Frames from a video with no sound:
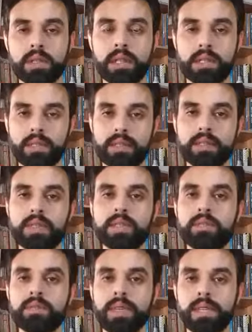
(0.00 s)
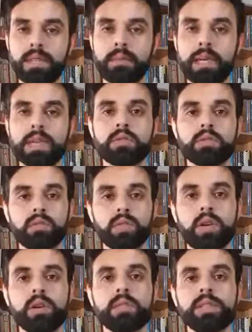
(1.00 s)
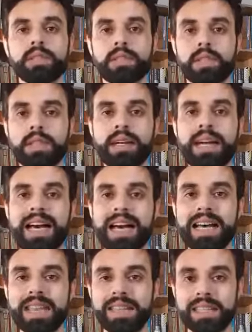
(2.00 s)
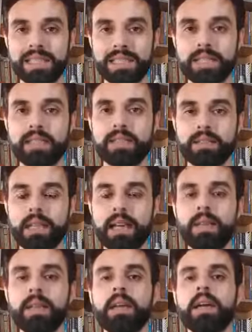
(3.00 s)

Entretanto, vale lembrar que o Sol é uma estrela anã, tá?